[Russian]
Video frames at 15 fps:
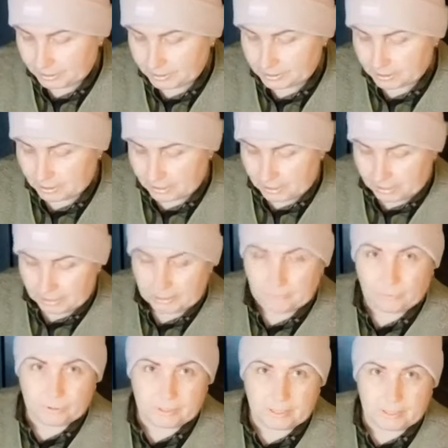перец,
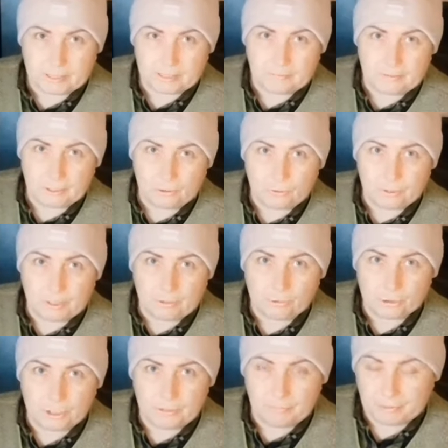и вот здесь сверху
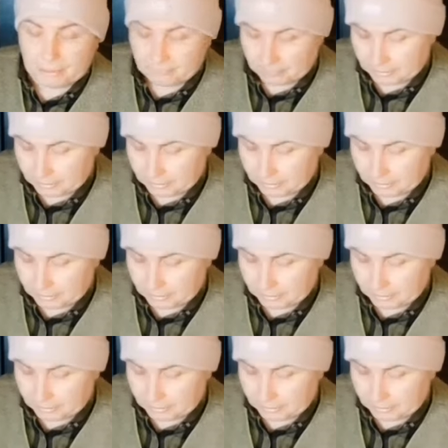я уже не